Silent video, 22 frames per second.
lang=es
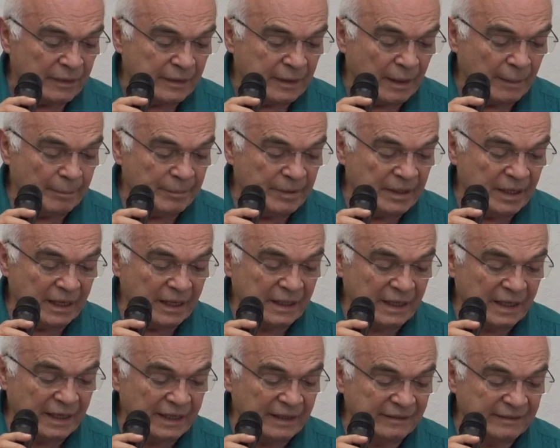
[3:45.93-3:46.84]

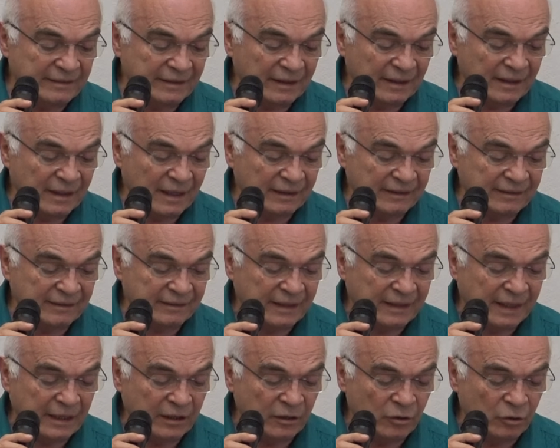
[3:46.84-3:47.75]
También a esas las
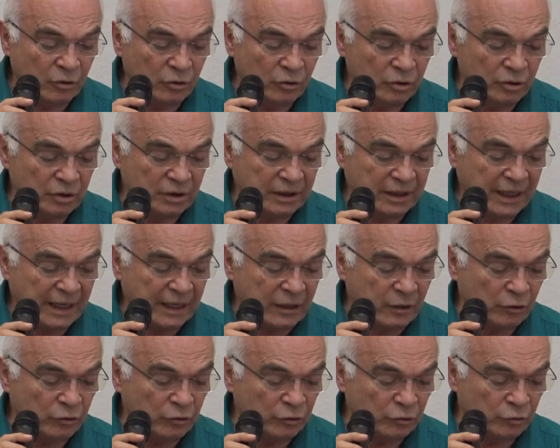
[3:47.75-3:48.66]
tengo
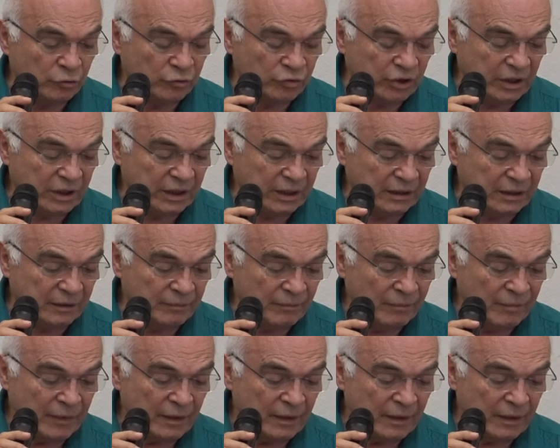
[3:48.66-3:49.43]
que conducir